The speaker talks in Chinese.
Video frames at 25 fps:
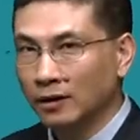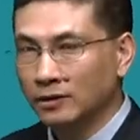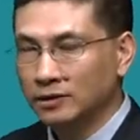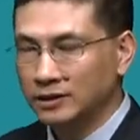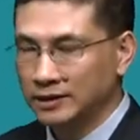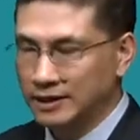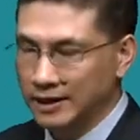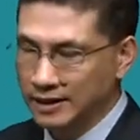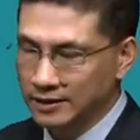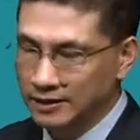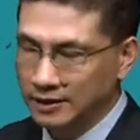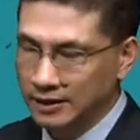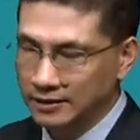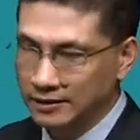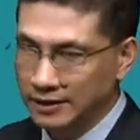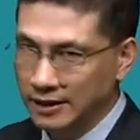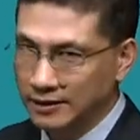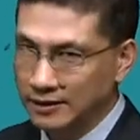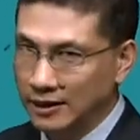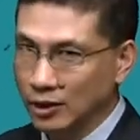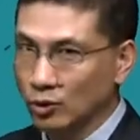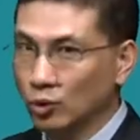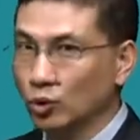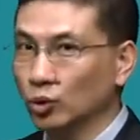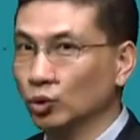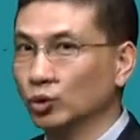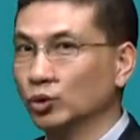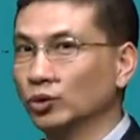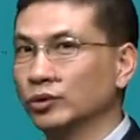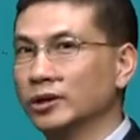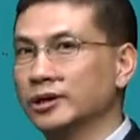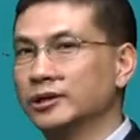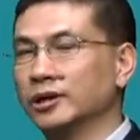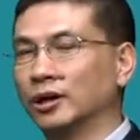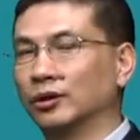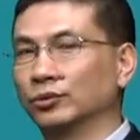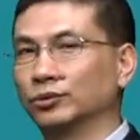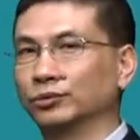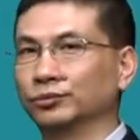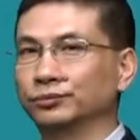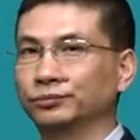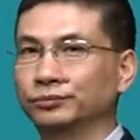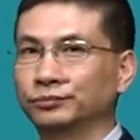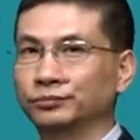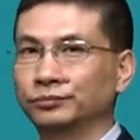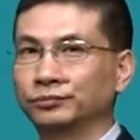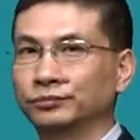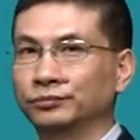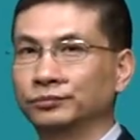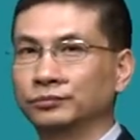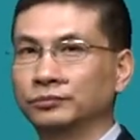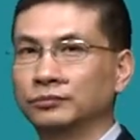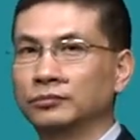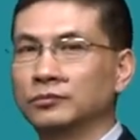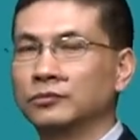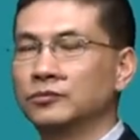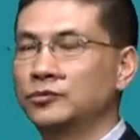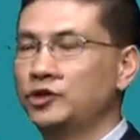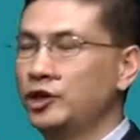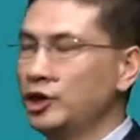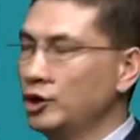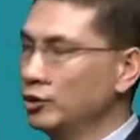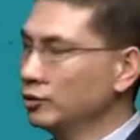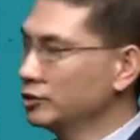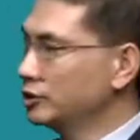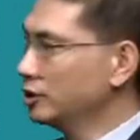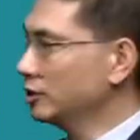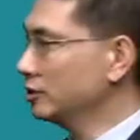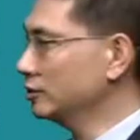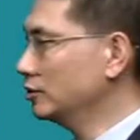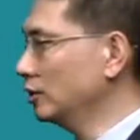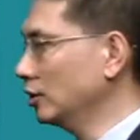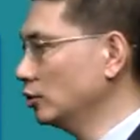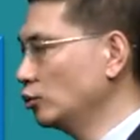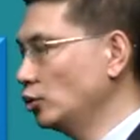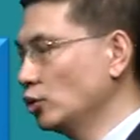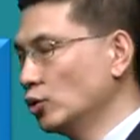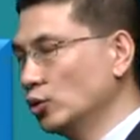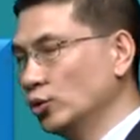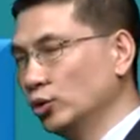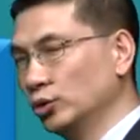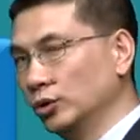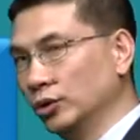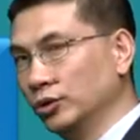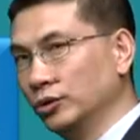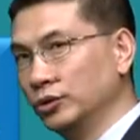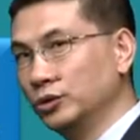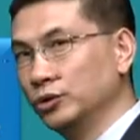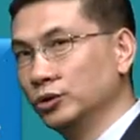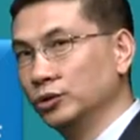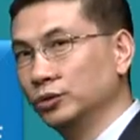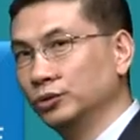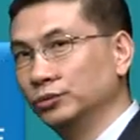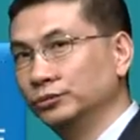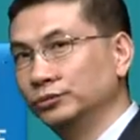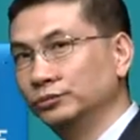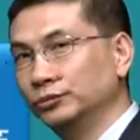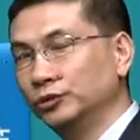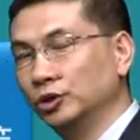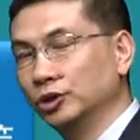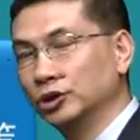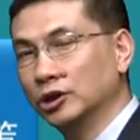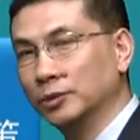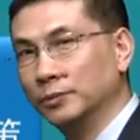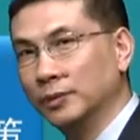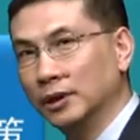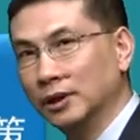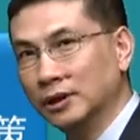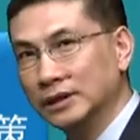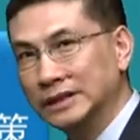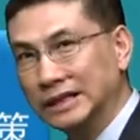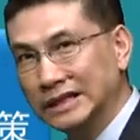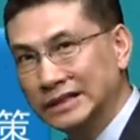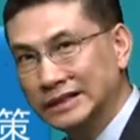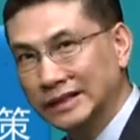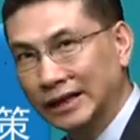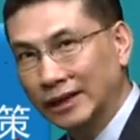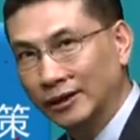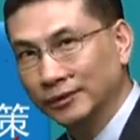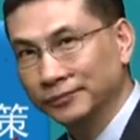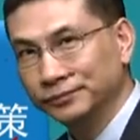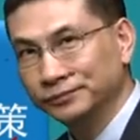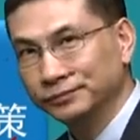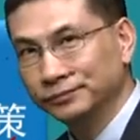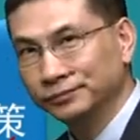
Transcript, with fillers: 你先站在股东的角度，这种政策对股东有什么影响？